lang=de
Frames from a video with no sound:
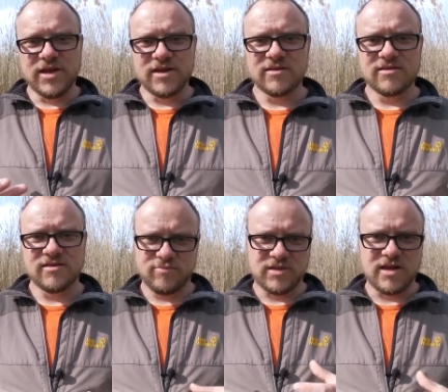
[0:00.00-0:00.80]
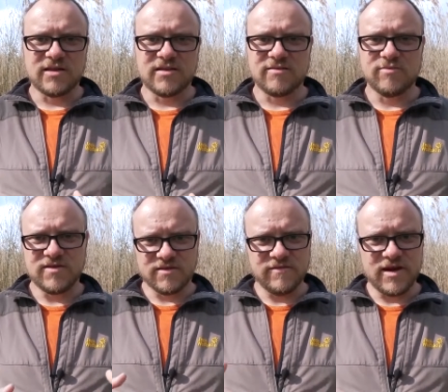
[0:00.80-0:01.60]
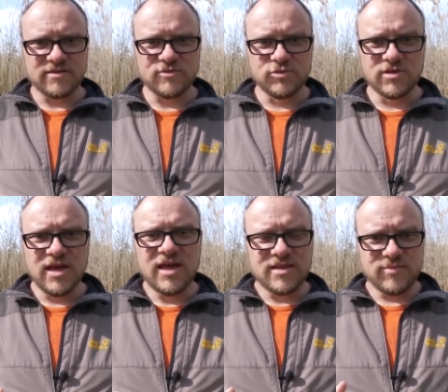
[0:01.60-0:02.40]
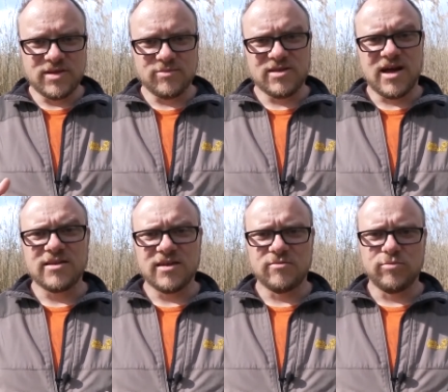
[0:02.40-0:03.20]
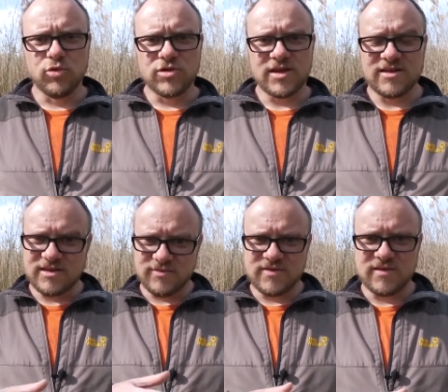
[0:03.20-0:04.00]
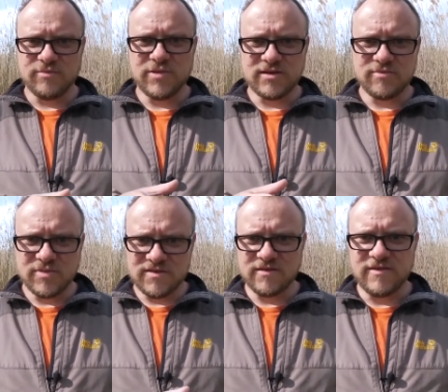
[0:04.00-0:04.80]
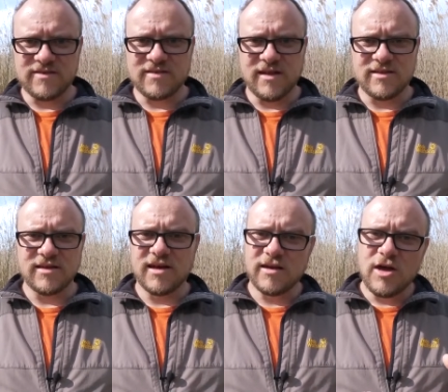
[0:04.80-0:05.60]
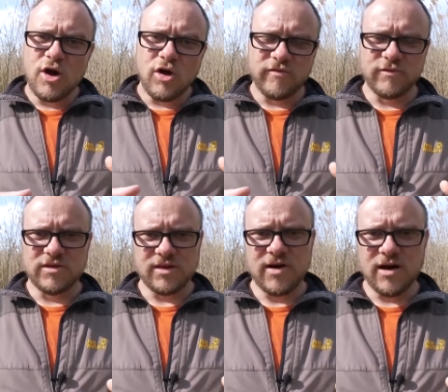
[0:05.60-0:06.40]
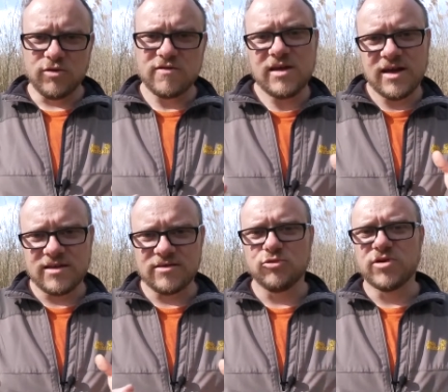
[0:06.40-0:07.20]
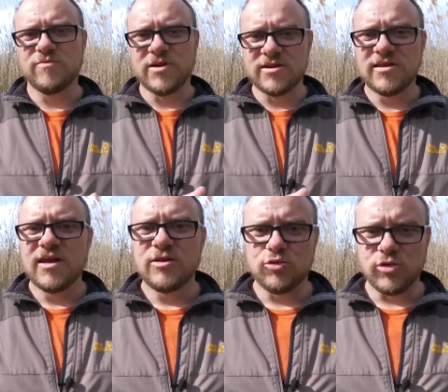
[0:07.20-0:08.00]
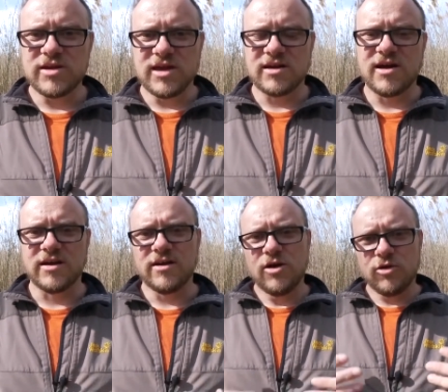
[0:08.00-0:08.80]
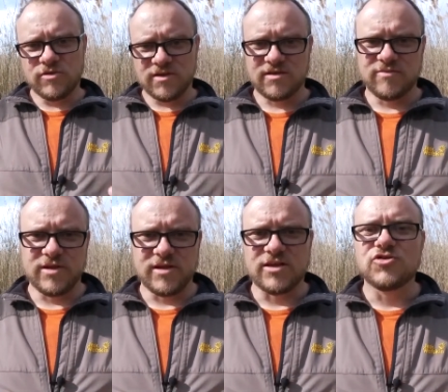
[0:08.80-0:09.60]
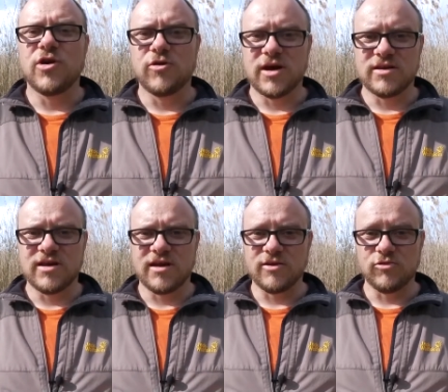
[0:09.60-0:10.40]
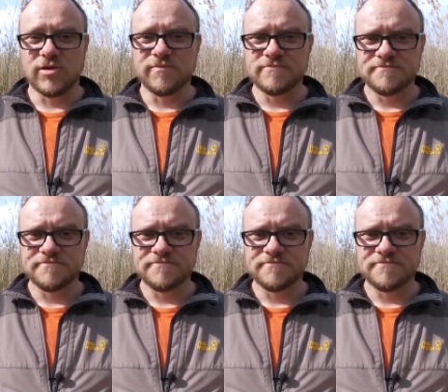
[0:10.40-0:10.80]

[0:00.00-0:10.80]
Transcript: Blick des Betrachters ein bisschen fangen tut, damit der Betrachter einen Punkt hat, an dem er sich im Bild ein bisschen festhalten kann und von dem aus er dann durchs Bild durchgehen kann und sich das Bild anschauen kann in aller Ruhe.